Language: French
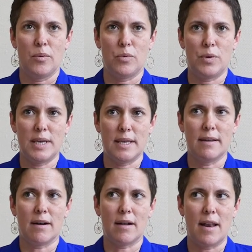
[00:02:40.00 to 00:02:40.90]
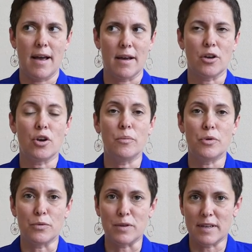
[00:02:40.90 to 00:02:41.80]
Puis dans la
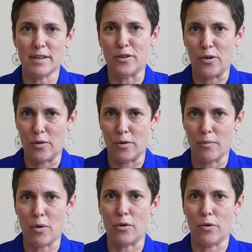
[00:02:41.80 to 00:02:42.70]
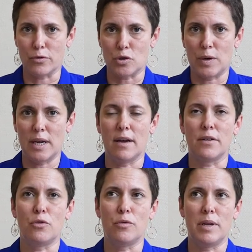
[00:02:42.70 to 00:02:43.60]
communauté de mon conjoint, en
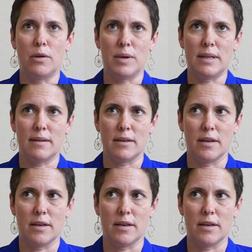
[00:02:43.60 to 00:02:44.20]
2008,